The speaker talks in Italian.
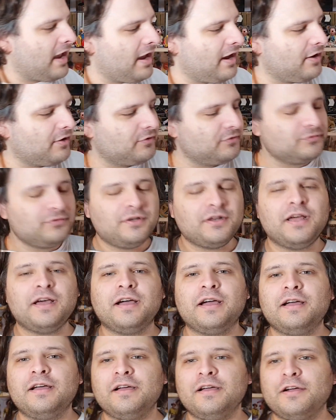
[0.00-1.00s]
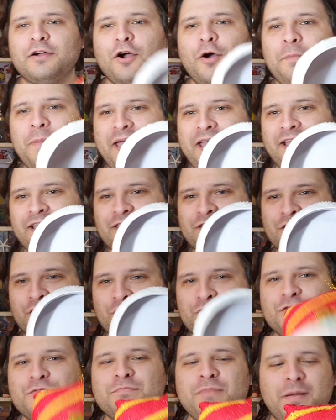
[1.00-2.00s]
è un eh,
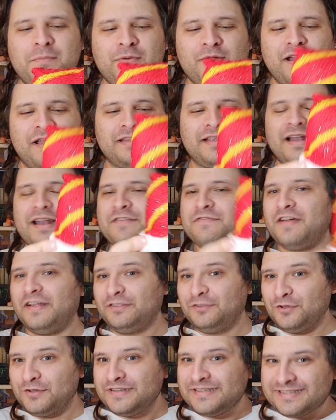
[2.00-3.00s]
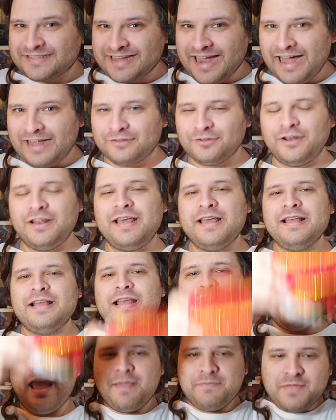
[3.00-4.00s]
coperchio di un Babbo Natale fatto di scatole
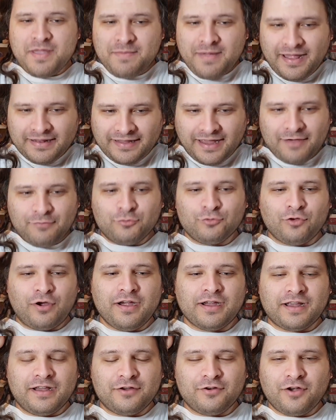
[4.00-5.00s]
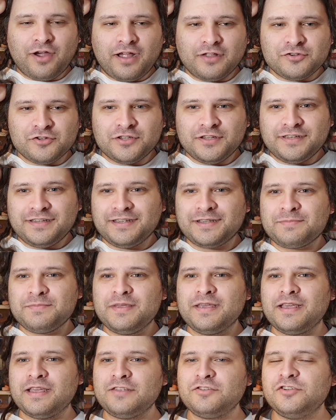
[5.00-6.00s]
e mia madre ha avuto anche il coraggio di
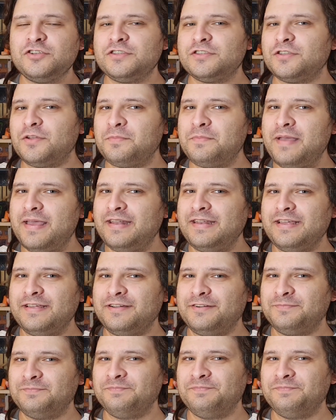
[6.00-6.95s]
dirmi che ci sto bene.